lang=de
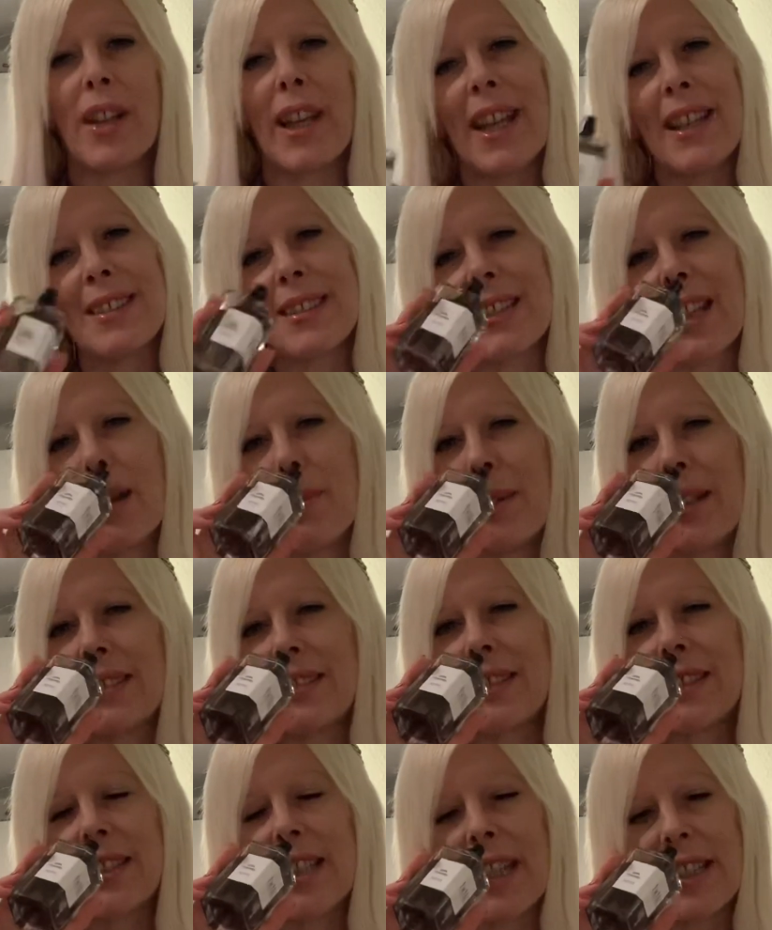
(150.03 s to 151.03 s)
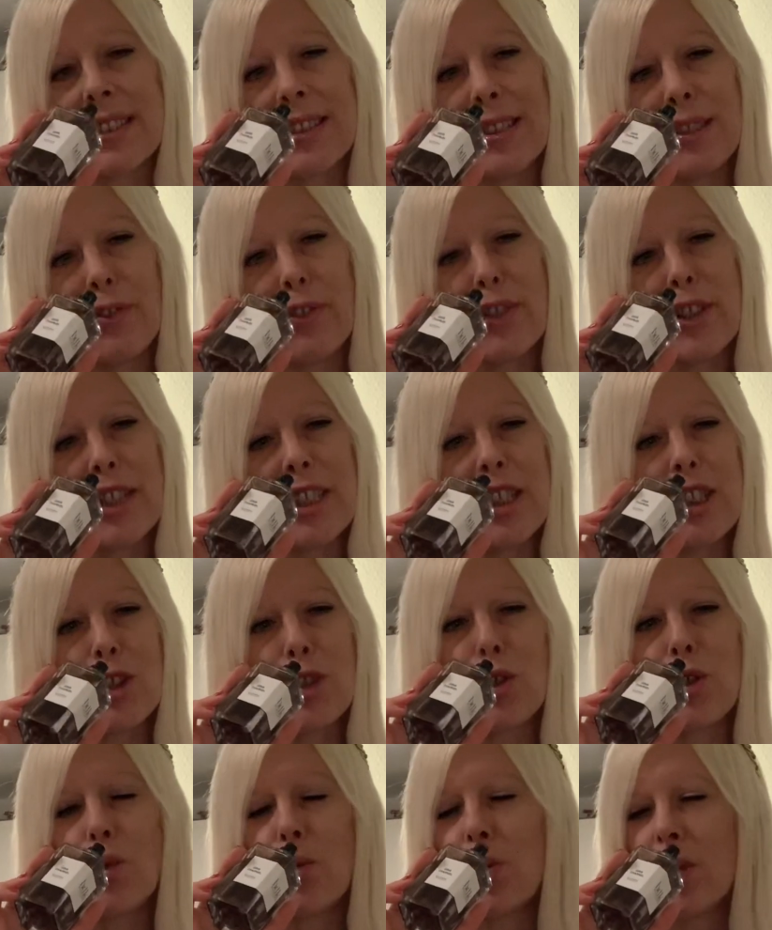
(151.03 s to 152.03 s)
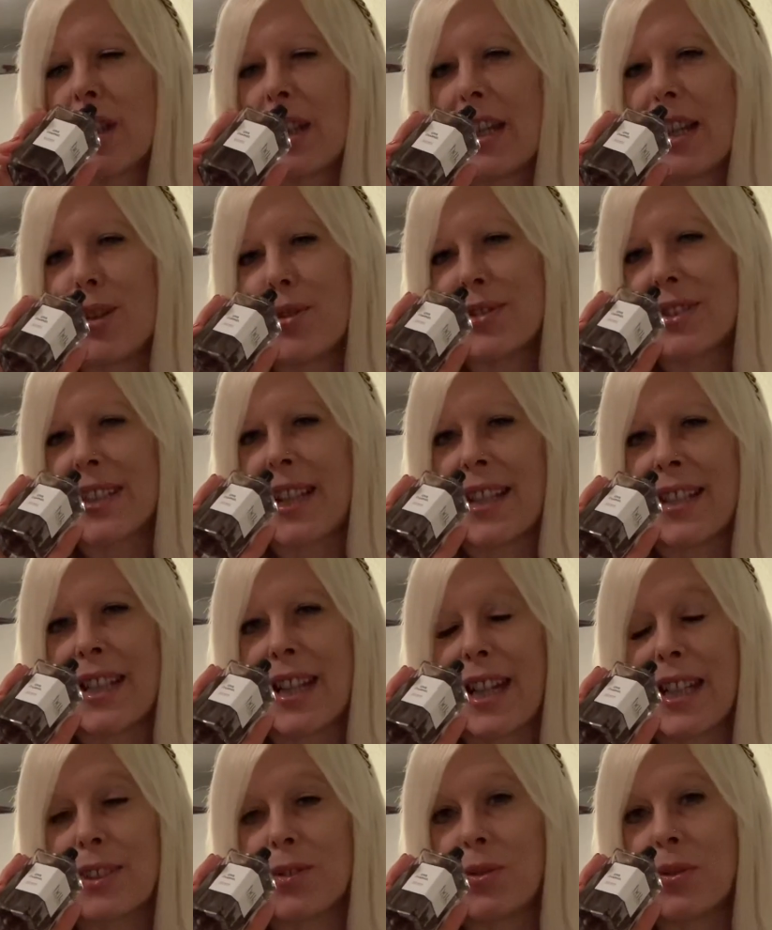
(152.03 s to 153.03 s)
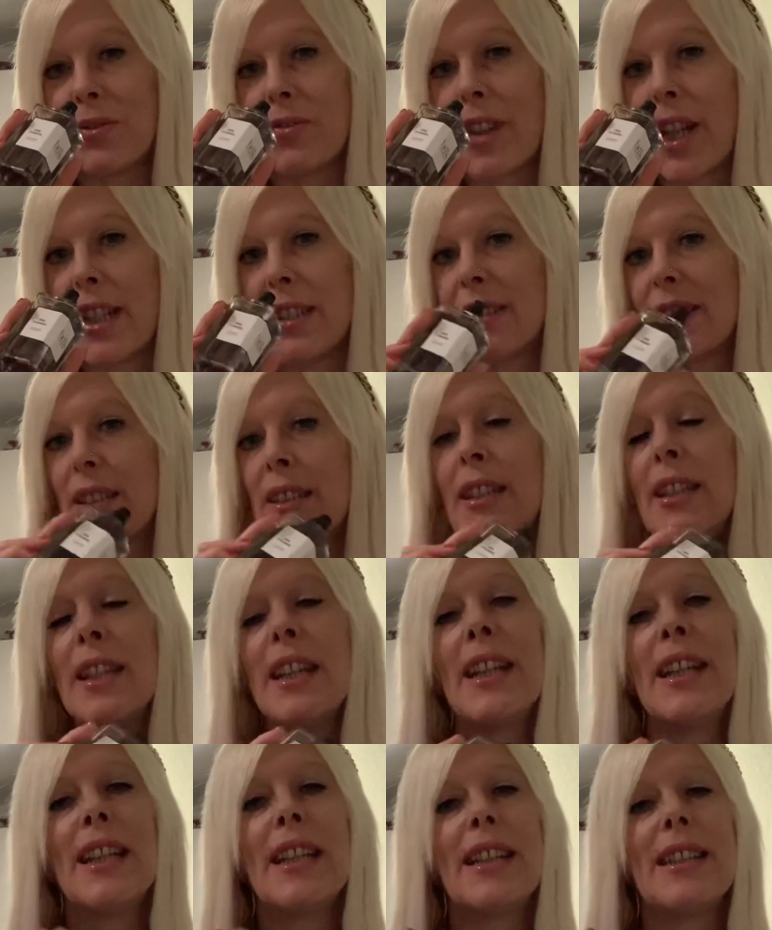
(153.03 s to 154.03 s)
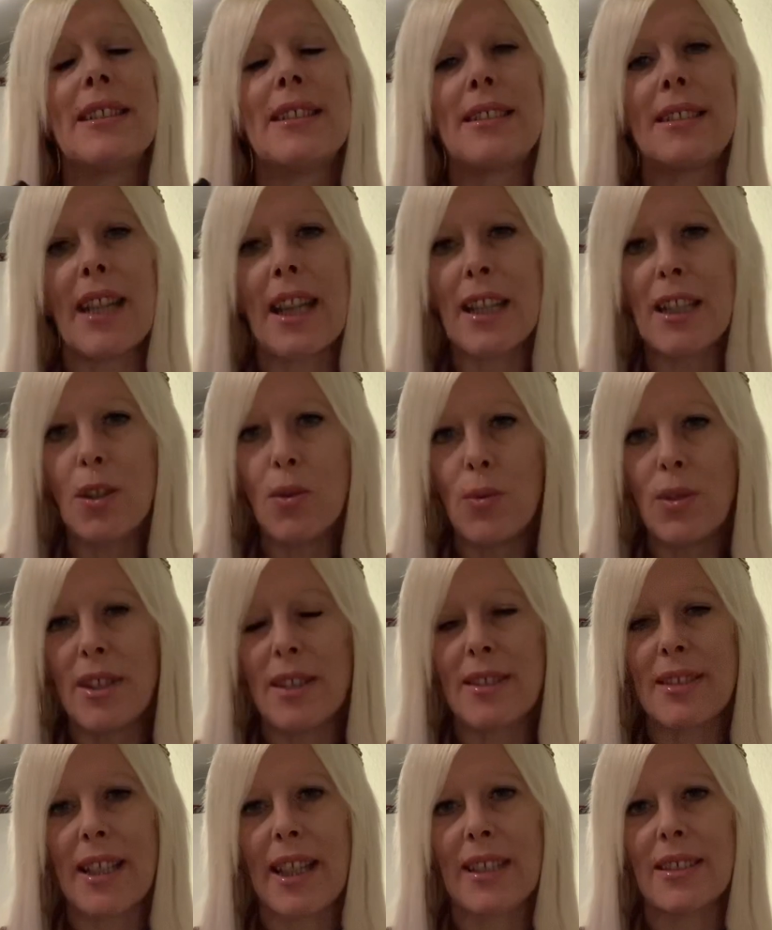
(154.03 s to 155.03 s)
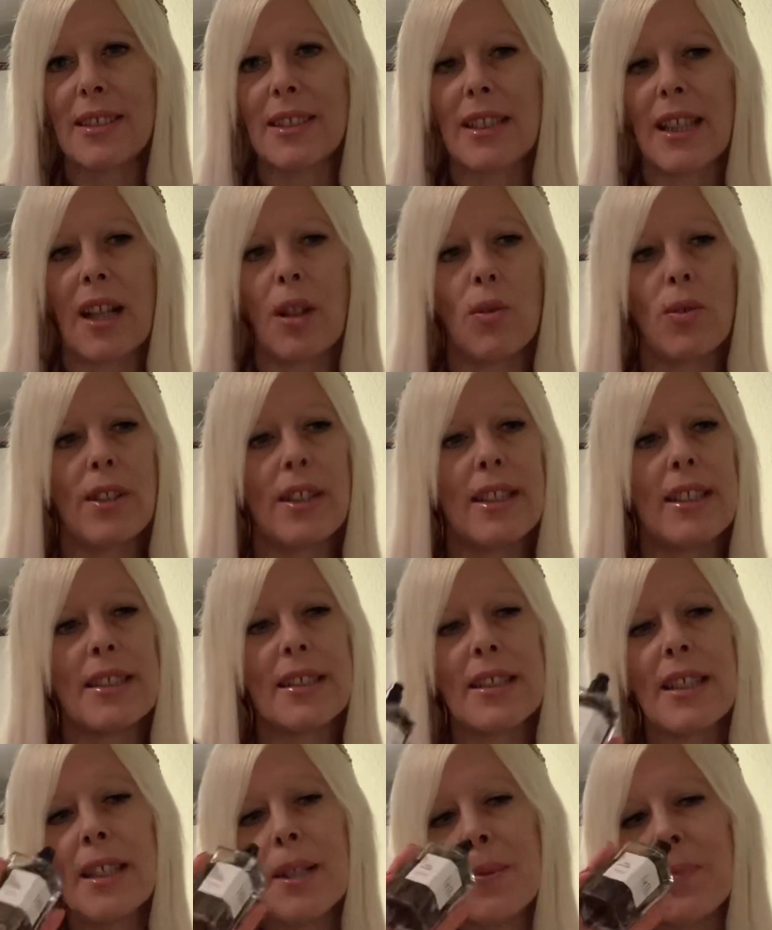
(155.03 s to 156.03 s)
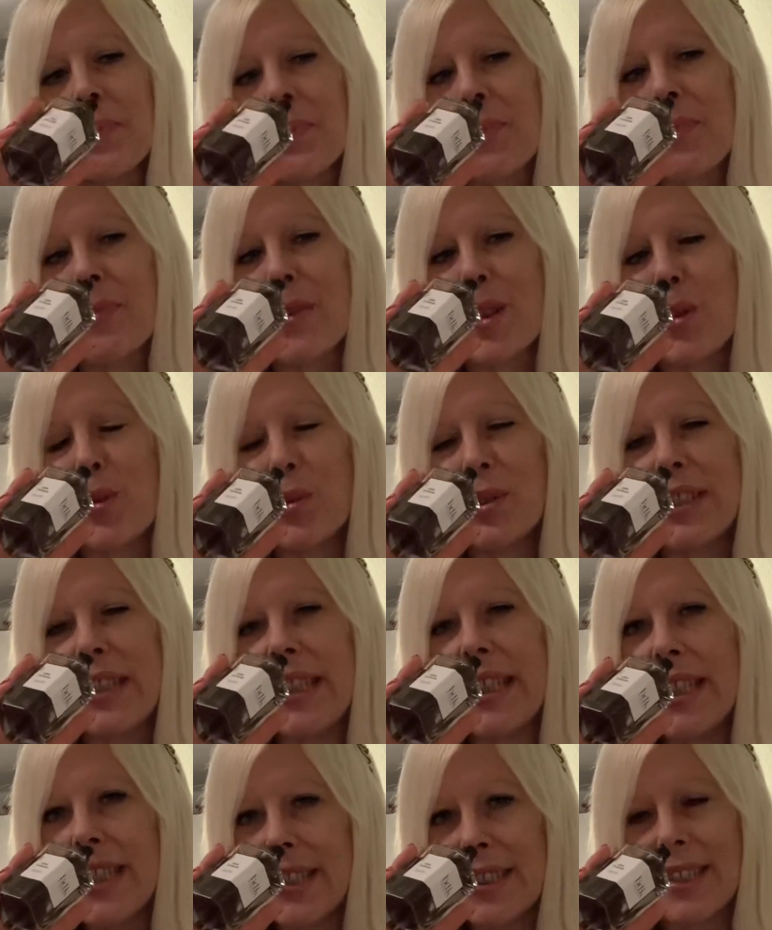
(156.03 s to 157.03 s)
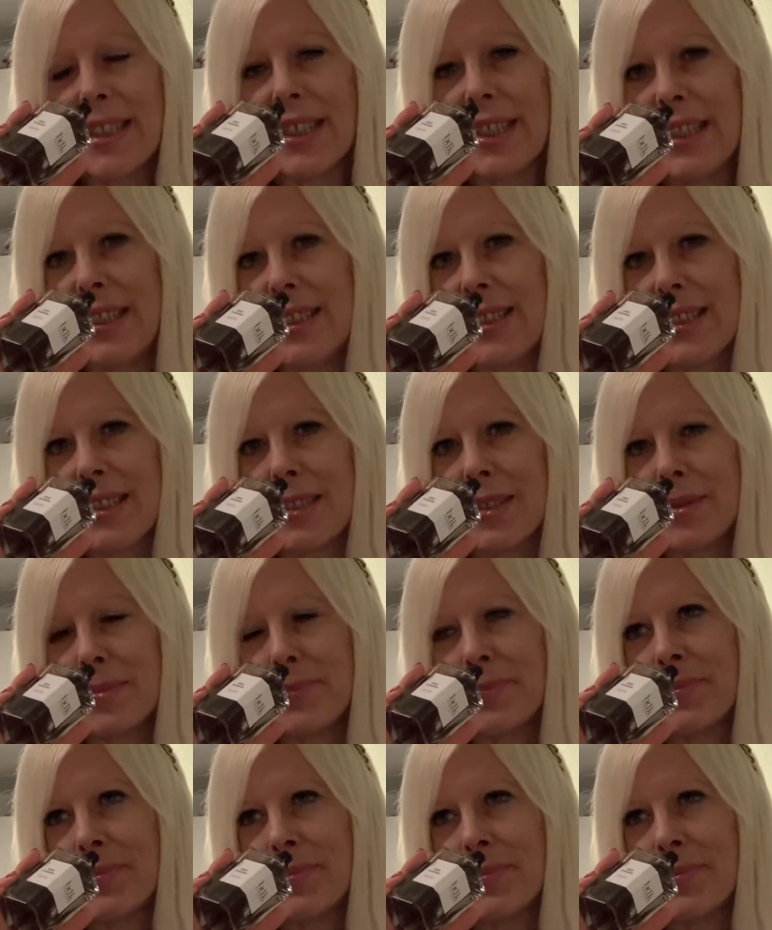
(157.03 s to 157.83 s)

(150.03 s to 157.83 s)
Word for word: Er ist aber sexy, finde ich, dunkel auf seine Art und Weise, sehr unisex-tauglich. Und ich rieche